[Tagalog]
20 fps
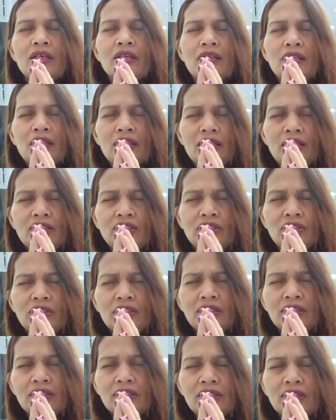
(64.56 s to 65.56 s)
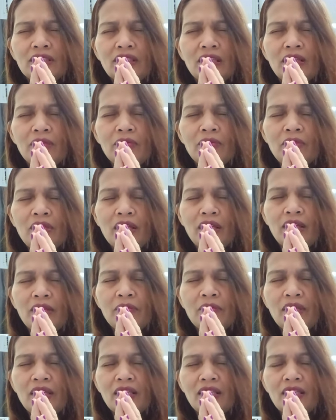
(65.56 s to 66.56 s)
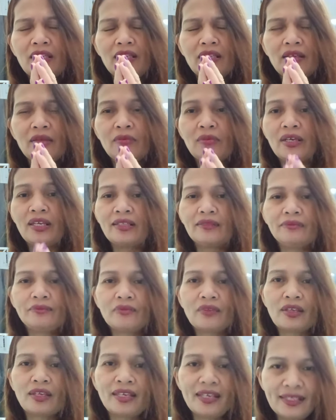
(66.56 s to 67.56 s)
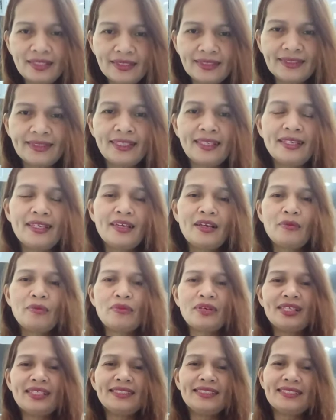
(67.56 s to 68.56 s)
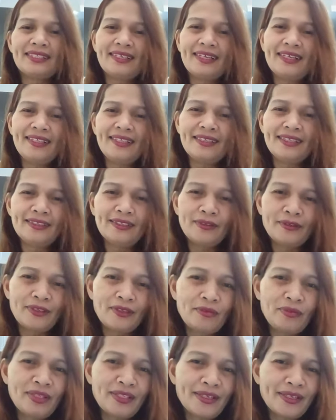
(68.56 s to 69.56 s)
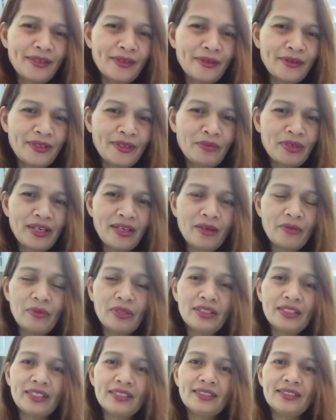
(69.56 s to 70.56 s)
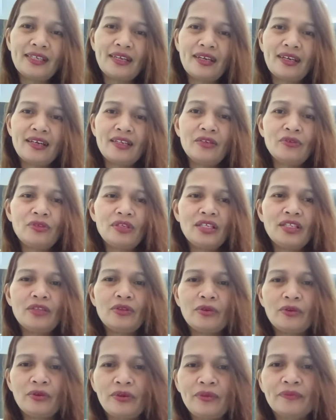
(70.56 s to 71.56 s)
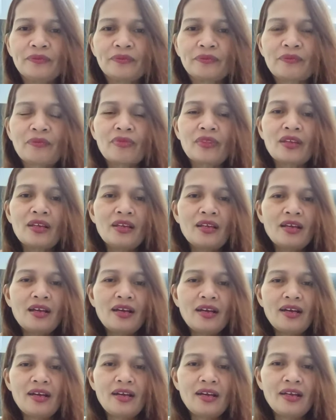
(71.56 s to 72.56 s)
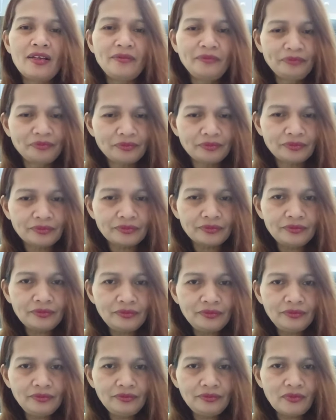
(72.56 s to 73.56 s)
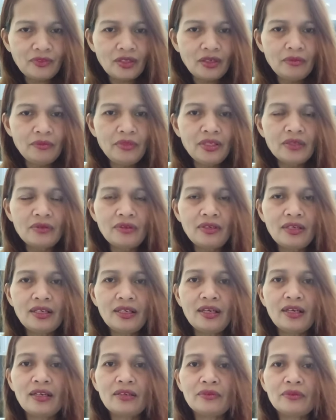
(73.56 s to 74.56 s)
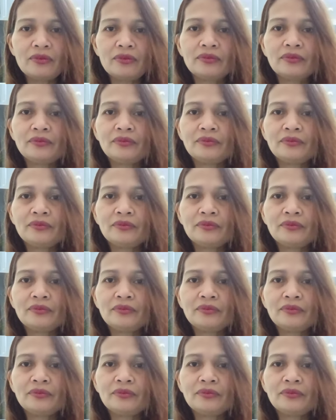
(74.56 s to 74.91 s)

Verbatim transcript: In Jesus' name, Amen and Amen. Yes, praise God. To God be the glory, mga kapatid. Sa araw na ito, uh, meron lang akong